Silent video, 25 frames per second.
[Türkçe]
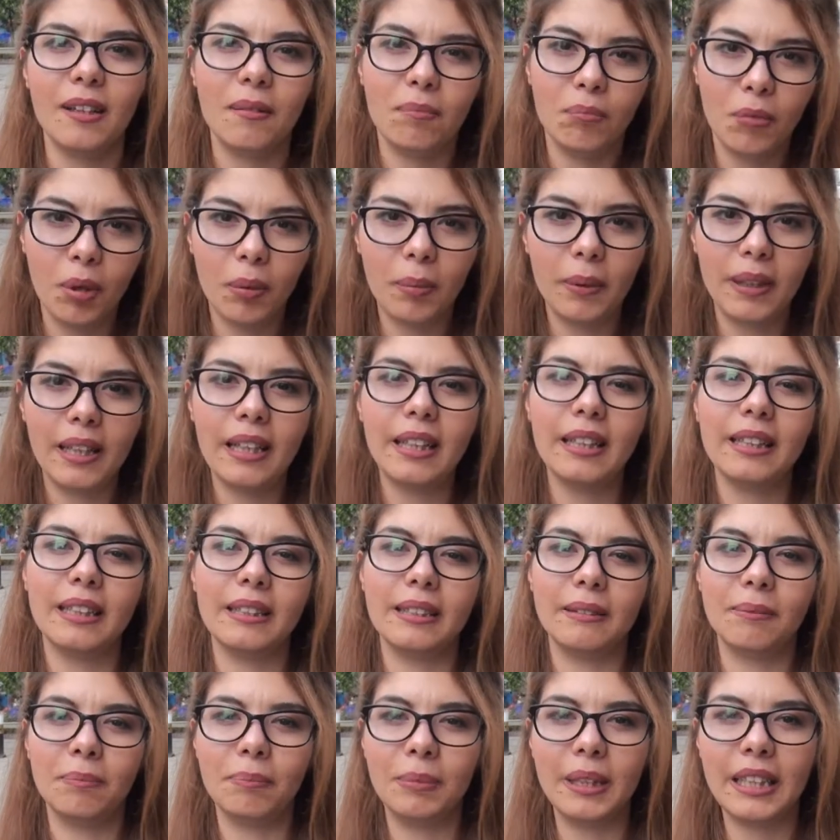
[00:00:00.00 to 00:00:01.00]
Baba
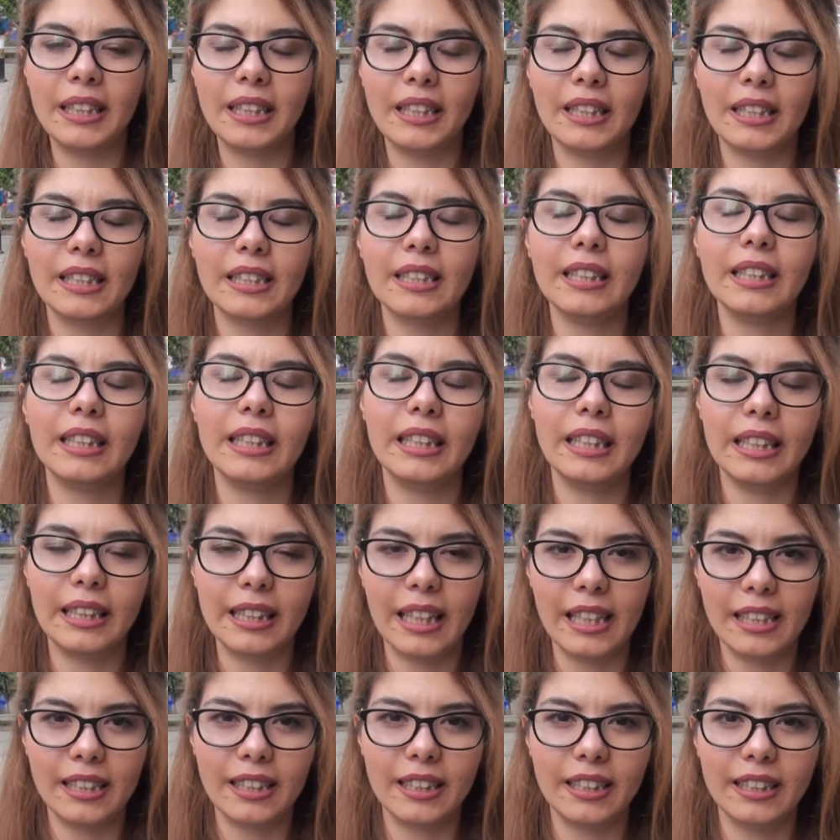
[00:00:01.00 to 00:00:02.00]
bir kızın
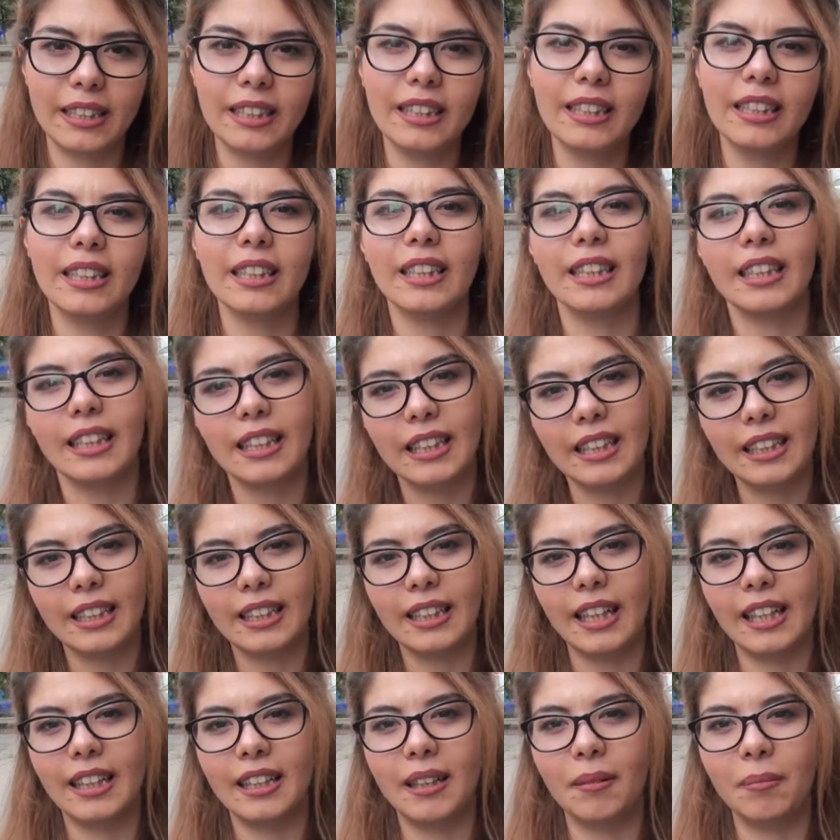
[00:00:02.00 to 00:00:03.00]
ilk aşkıdır,
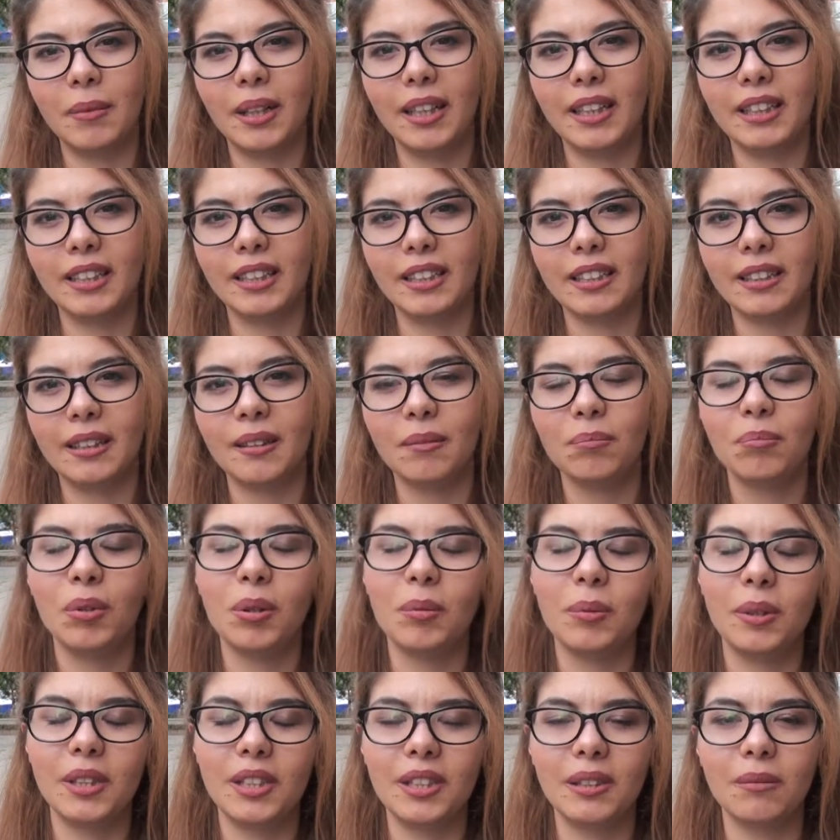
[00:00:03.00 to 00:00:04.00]
ilk kahramandır.
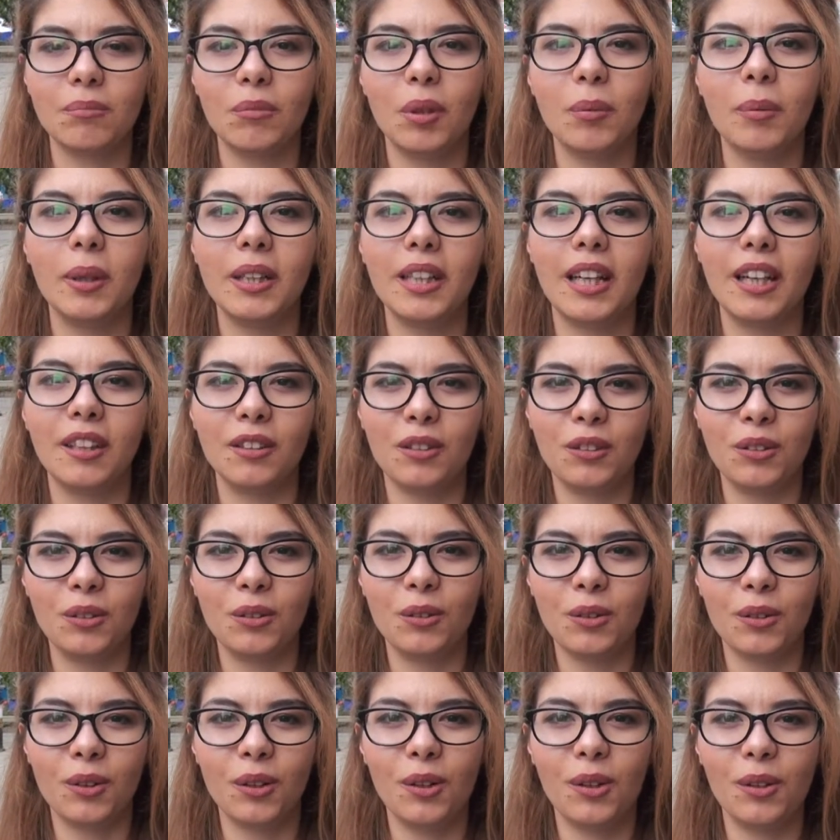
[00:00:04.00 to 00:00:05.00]
Babacığım babalar günün
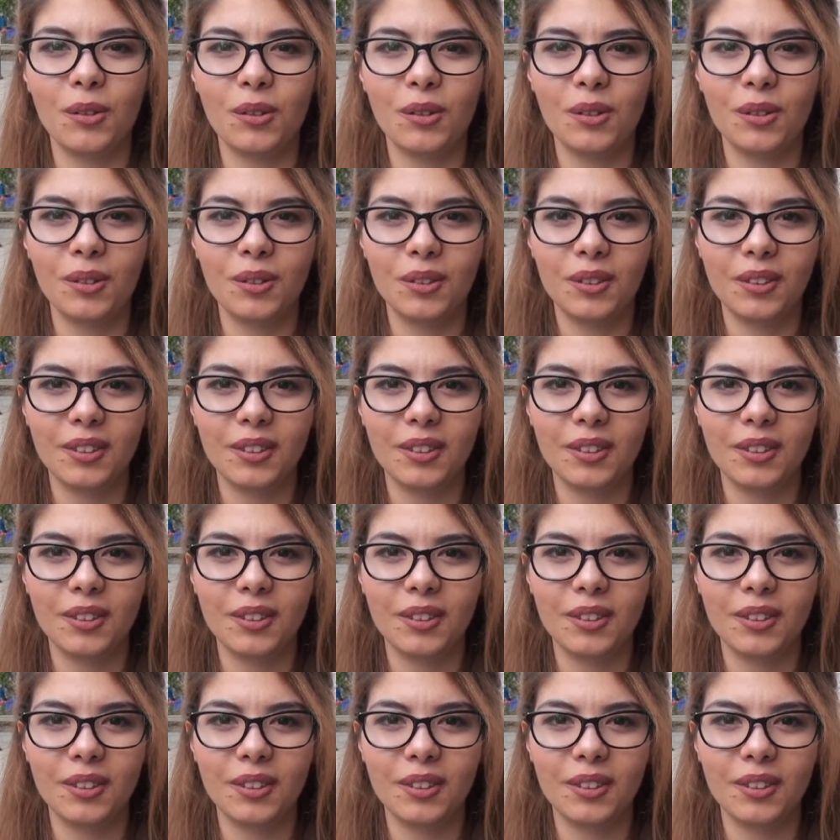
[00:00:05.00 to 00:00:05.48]
kutlu olsun.